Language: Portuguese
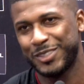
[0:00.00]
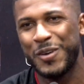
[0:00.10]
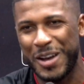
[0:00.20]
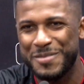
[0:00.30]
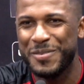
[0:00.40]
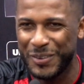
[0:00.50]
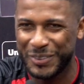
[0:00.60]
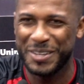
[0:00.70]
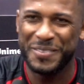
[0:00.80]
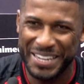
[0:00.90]
com o Ramon
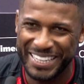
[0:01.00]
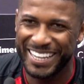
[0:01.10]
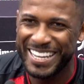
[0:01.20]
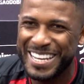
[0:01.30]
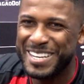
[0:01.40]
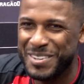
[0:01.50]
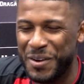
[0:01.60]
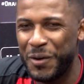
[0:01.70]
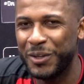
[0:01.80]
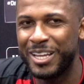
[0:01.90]
também, né? com o
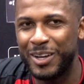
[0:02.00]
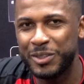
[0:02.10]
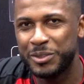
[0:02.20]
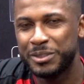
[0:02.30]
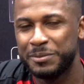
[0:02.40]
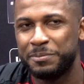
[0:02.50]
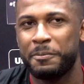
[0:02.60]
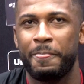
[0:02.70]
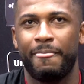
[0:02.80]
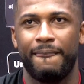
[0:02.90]
Ronaldo
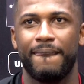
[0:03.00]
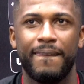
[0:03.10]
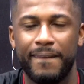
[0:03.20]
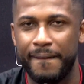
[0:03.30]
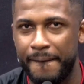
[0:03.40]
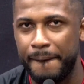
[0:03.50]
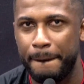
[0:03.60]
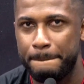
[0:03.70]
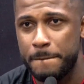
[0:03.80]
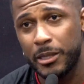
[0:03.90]

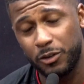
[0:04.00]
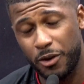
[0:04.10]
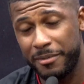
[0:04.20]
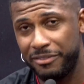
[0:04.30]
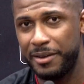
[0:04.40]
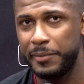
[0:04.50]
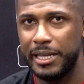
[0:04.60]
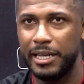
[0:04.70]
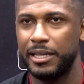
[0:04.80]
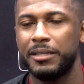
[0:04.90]
é, e com a minha
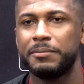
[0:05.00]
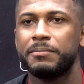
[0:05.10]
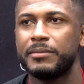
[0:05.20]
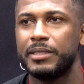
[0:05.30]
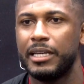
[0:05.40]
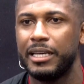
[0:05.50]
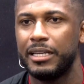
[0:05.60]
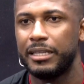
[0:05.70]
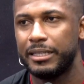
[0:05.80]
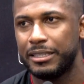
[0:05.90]
família, né?
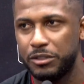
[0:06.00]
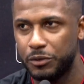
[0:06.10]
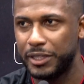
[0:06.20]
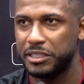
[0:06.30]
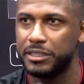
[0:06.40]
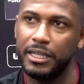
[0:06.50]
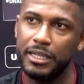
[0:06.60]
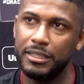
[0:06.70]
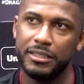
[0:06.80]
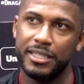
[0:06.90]
É, eu
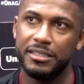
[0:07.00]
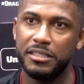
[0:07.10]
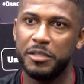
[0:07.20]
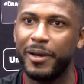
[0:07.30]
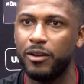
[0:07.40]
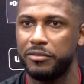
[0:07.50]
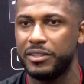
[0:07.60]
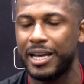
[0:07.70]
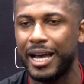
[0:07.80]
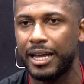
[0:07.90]
achei e decidi melhor
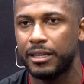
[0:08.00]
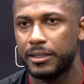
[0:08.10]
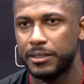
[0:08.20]
ficar,